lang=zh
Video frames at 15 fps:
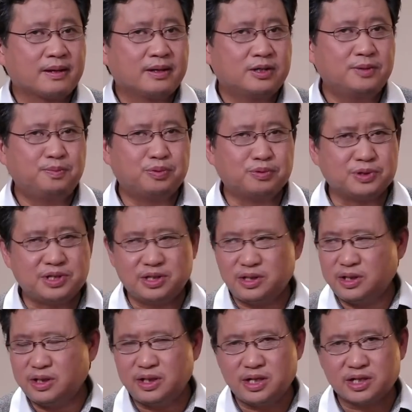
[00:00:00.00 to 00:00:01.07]
这普京
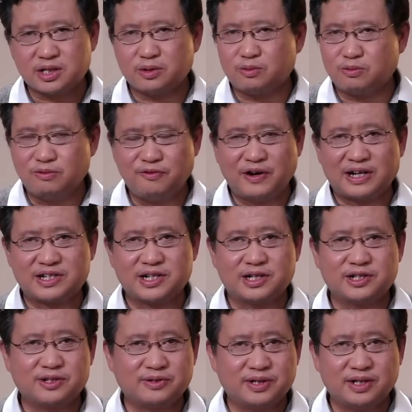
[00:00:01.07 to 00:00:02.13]
一定是无法
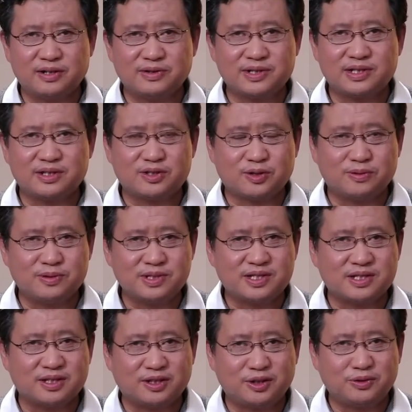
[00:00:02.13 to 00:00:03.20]
承受俄罗斯从
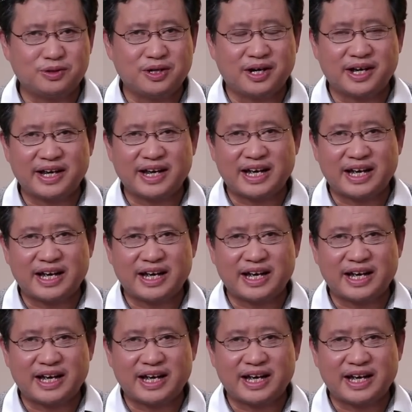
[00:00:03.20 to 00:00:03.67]
此丢掉黑